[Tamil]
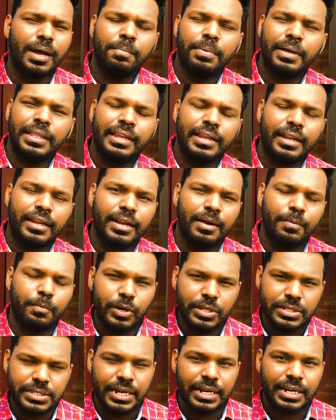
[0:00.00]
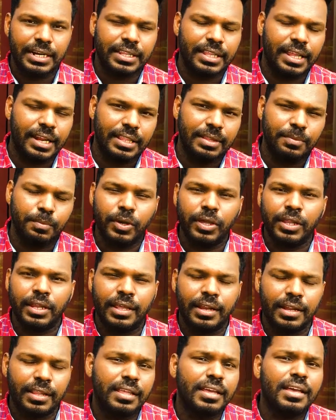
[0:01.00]
பதில் இருக்கிற போலீஸாருக்கு தான் இது
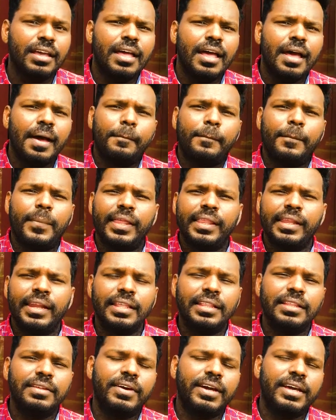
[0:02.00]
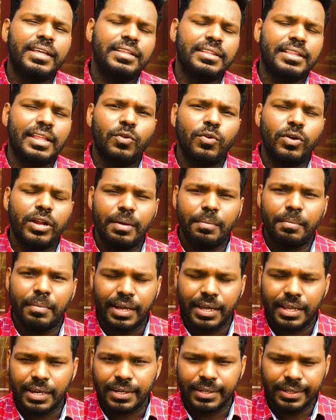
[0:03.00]
போயிருக்கிறது பதினைந்து வயது தன்னுடைய
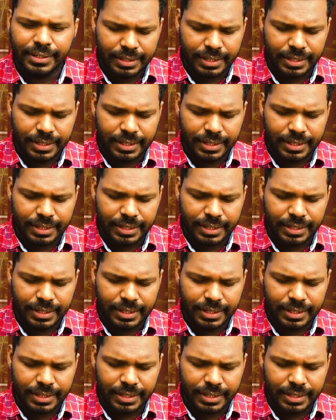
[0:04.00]
மகன்